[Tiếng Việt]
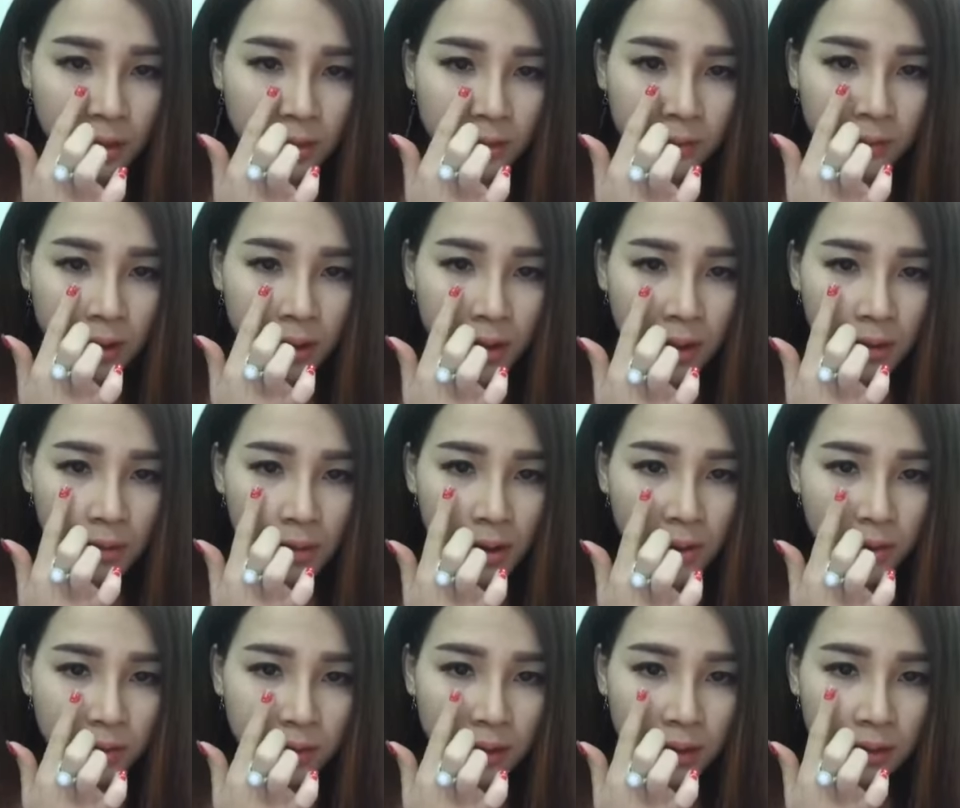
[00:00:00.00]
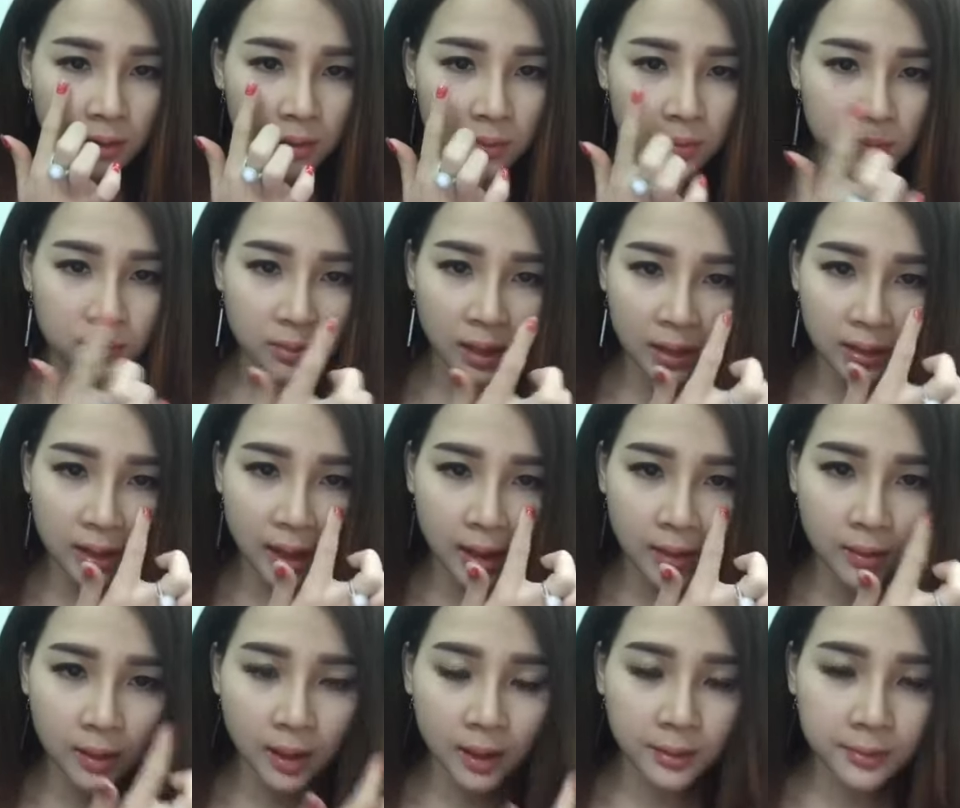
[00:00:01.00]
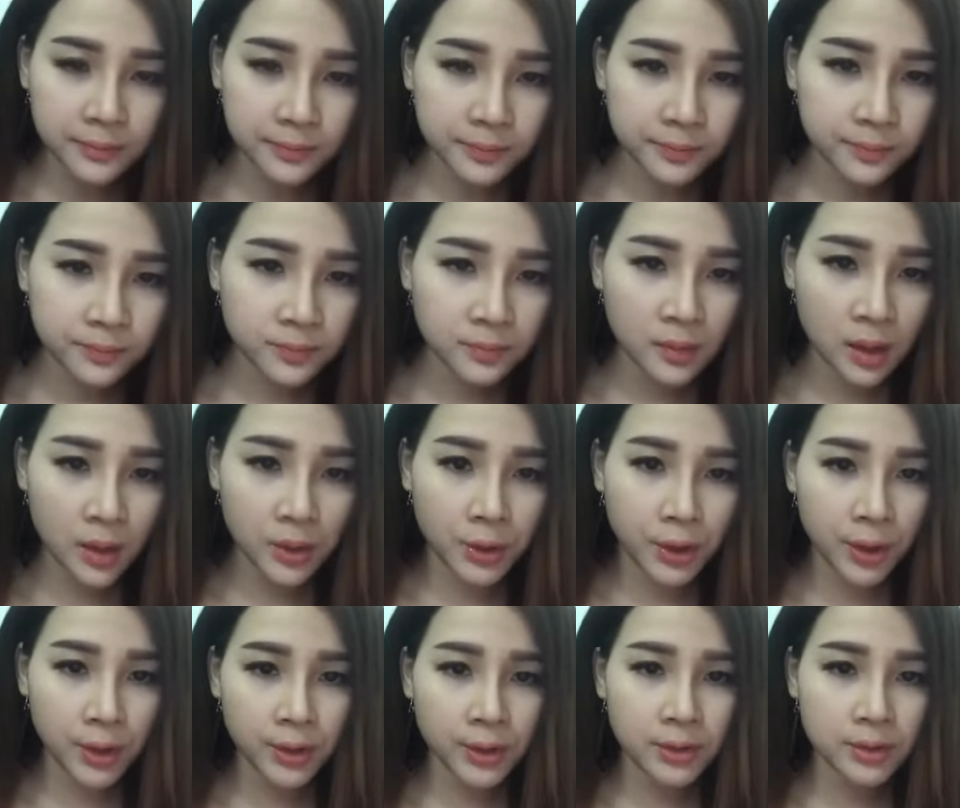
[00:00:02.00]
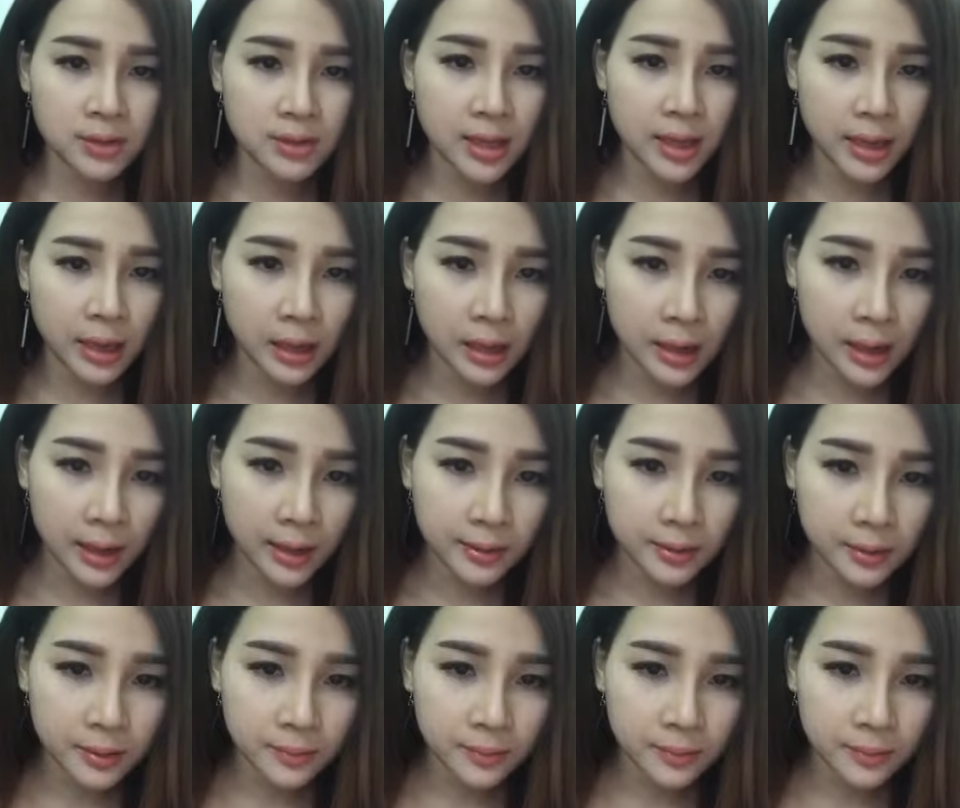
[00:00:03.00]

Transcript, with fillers: và lâu lâu Trang cũng tái tạo lại cho nó se khít lại.